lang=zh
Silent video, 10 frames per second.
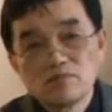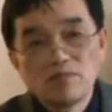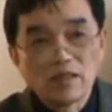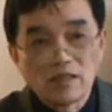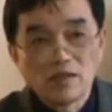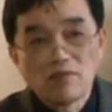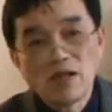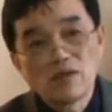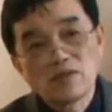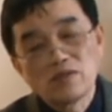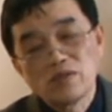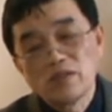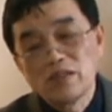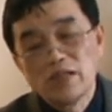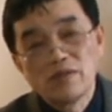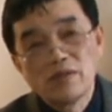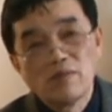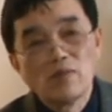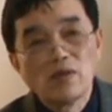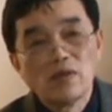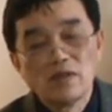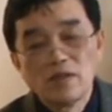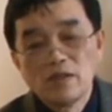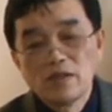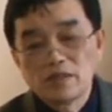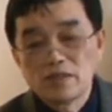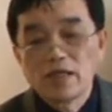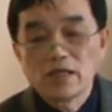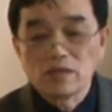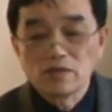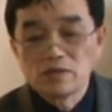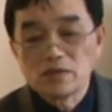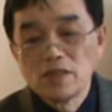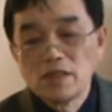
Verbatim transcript: 把这个法老的军队淹淹没了，是这样一个故事。